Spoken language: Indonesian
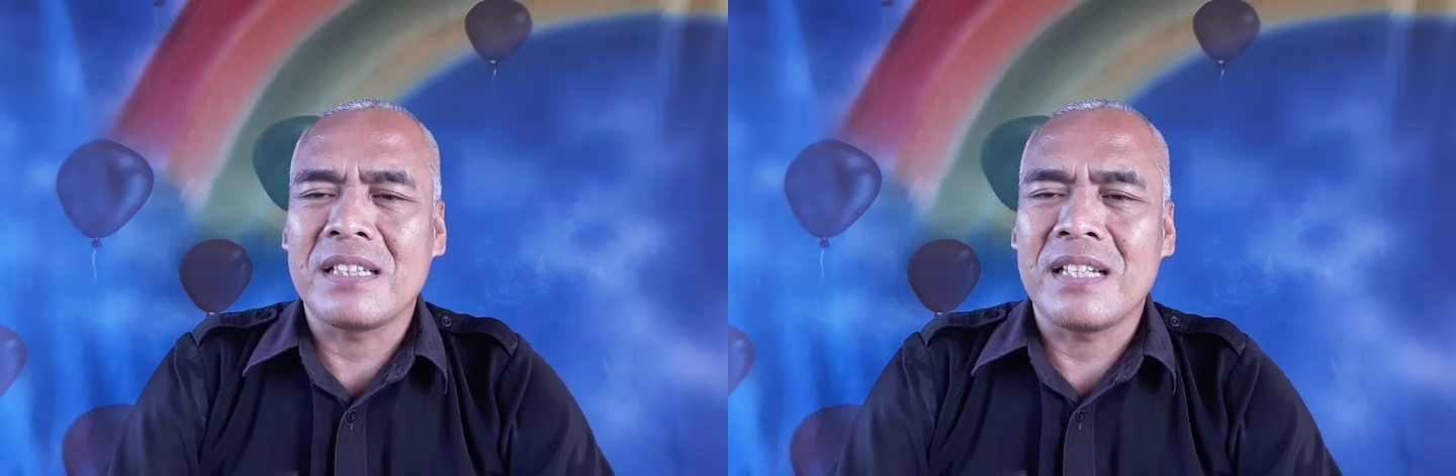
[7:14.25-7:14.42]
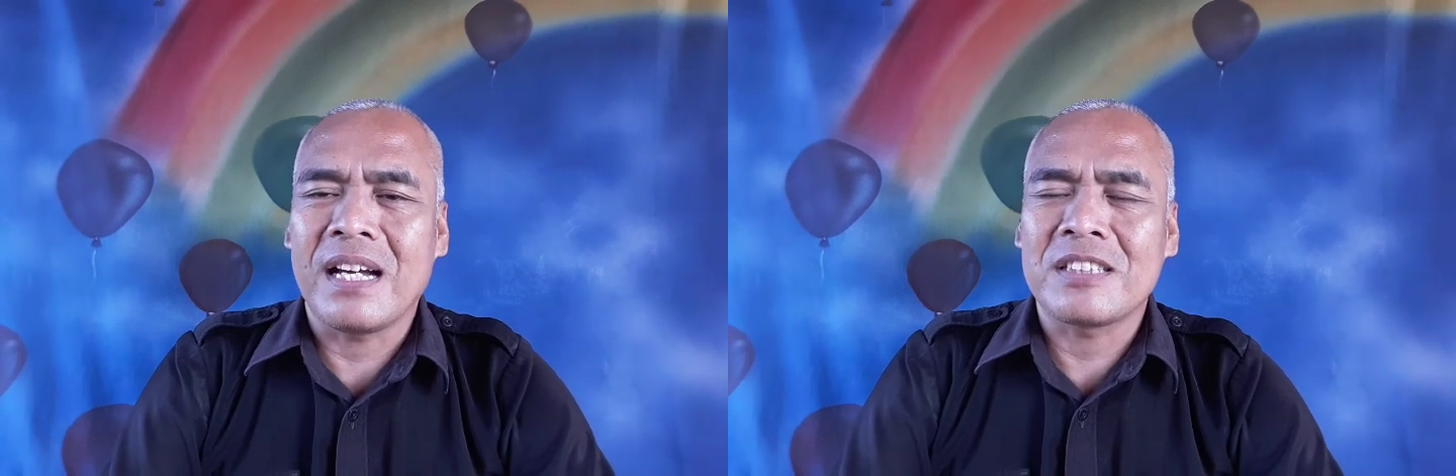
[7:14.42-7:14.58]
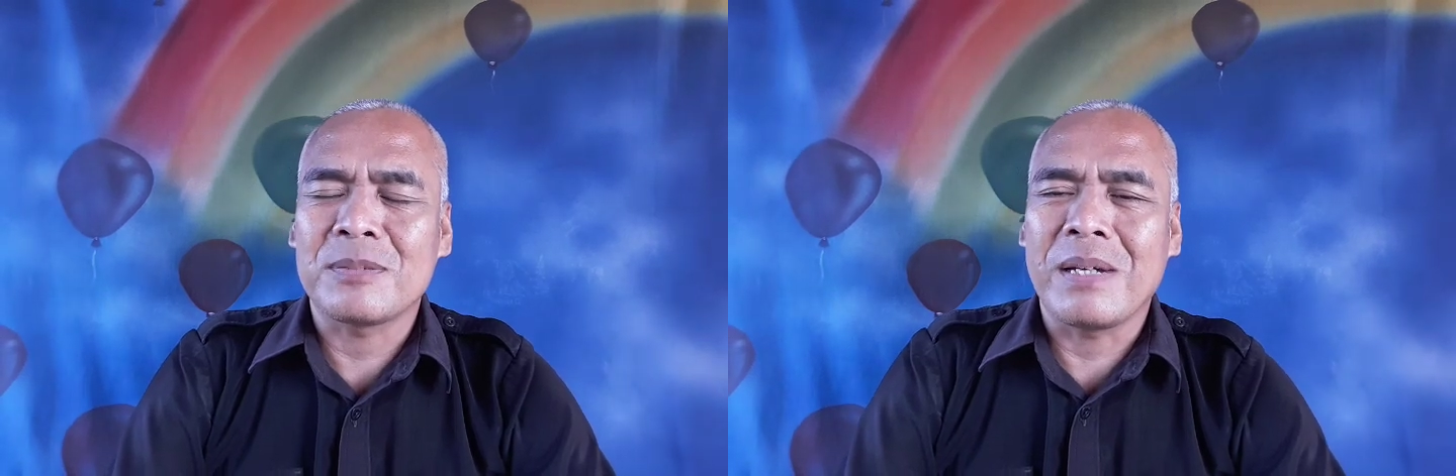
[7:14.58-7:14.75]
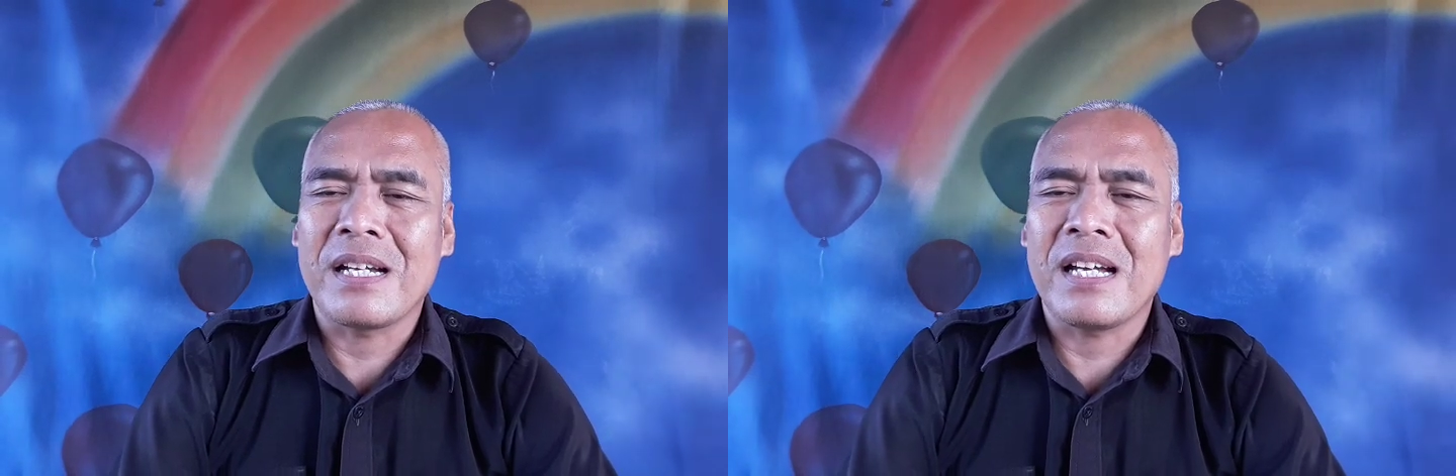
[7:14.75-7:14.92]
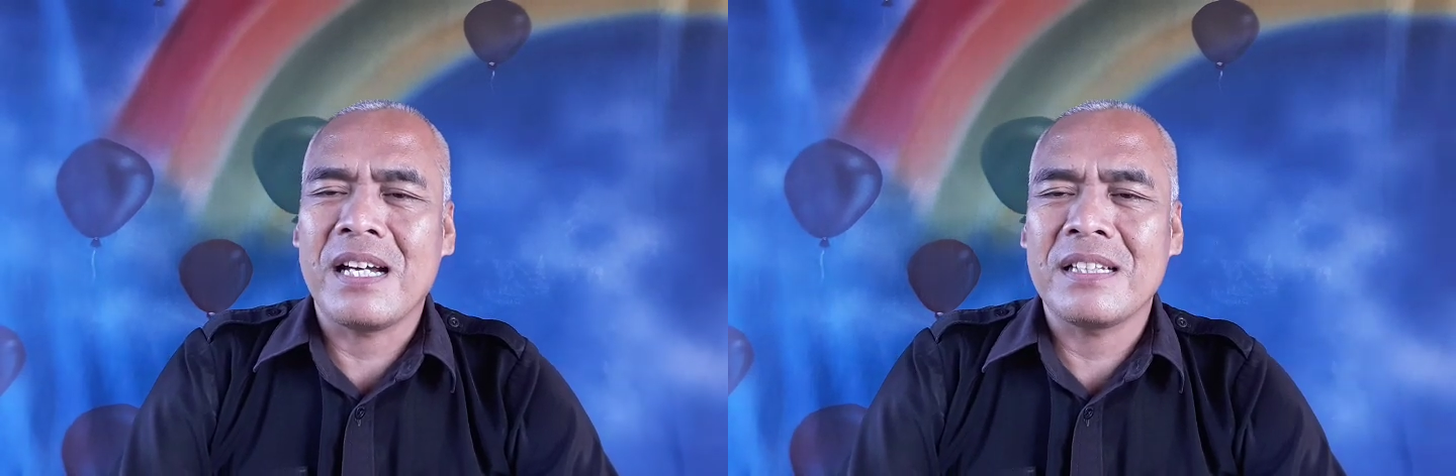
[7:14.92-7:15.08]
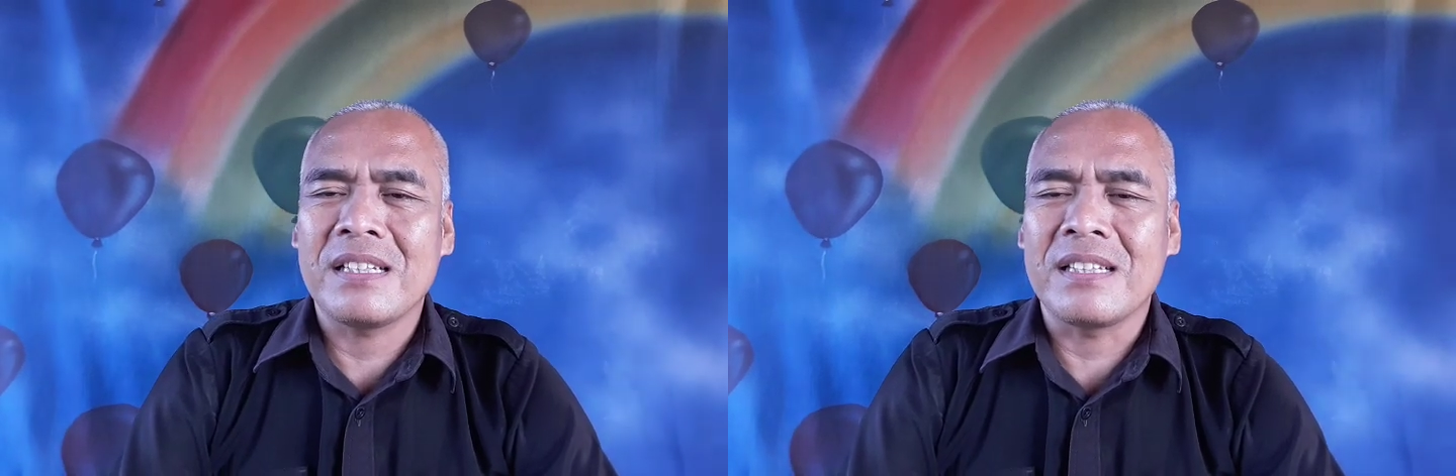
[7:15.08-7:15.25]
tentang
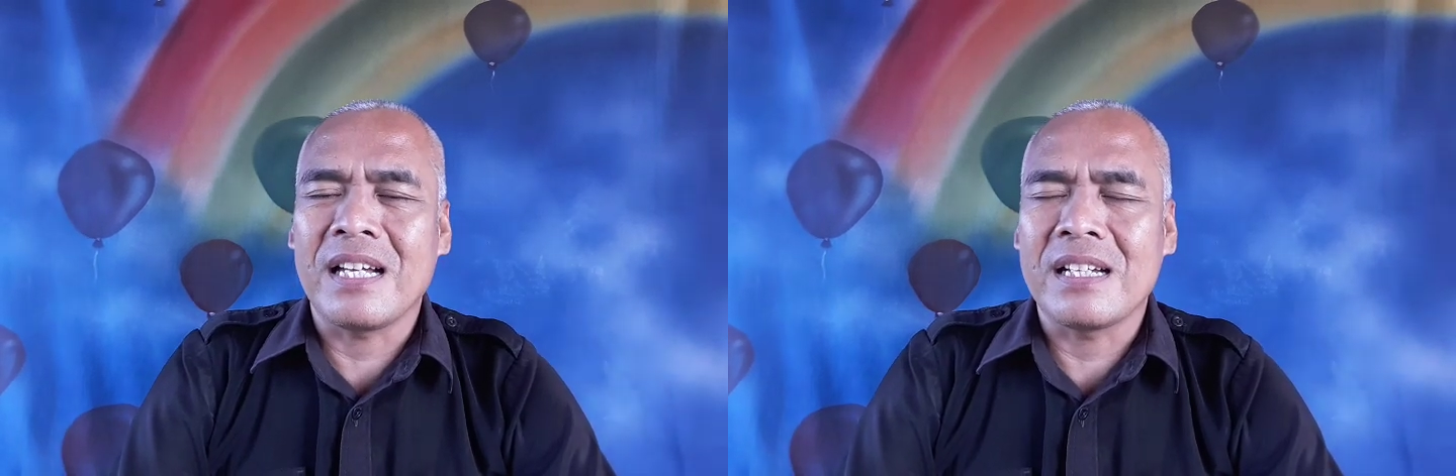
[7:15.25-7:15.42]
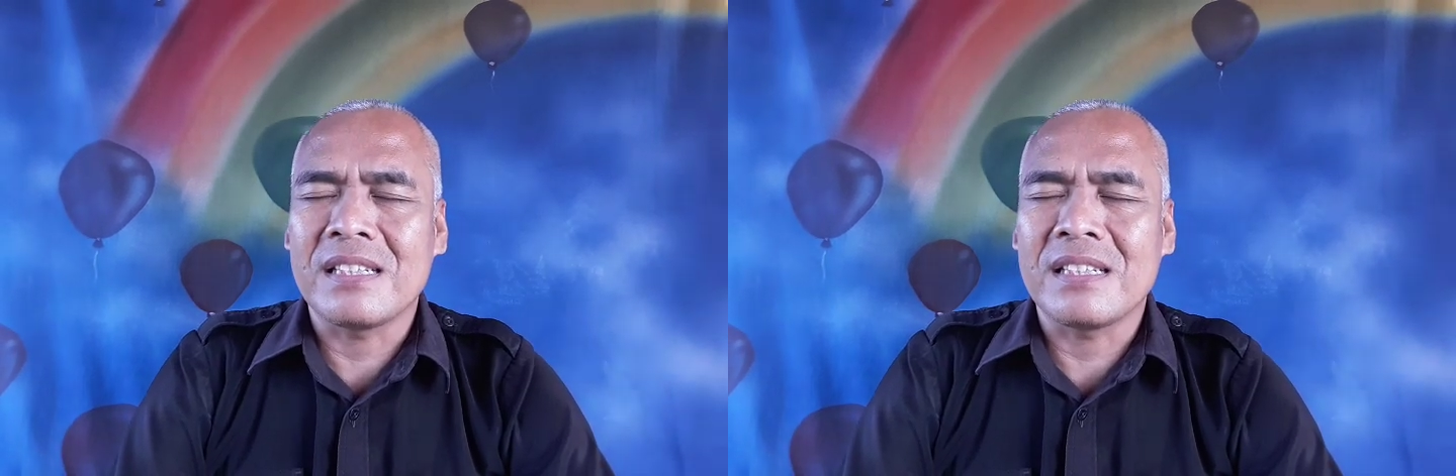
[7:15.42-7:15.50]
asmara, tentang